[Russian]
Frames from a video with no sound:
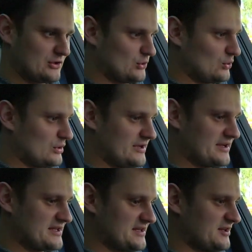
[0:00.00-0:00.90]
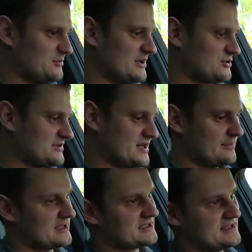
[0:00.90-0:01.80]
то она тебе дает большой
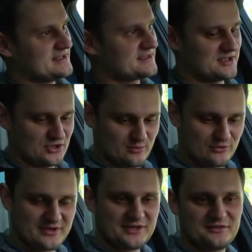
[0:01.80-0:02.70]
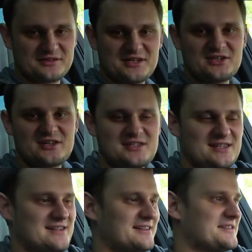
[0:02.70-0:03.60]
запас. Единственное, что будет готова заезжать
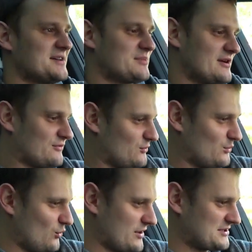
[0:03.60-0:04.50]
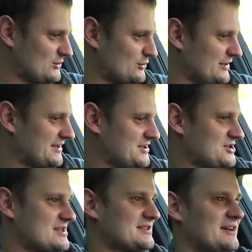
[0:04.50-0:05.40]
частенько на заправку. По расходу я
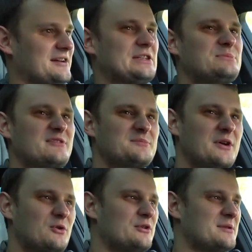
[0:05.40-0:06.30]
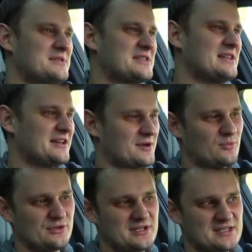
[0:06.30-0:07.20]
даже не знаю. Я думаю, в спокойном стиле она
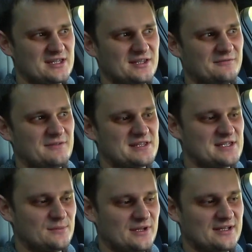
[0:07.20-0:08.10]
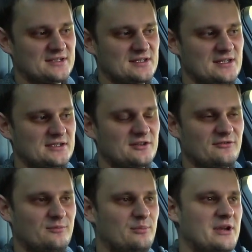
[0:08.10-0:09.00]
будет есть где-то 18 литров.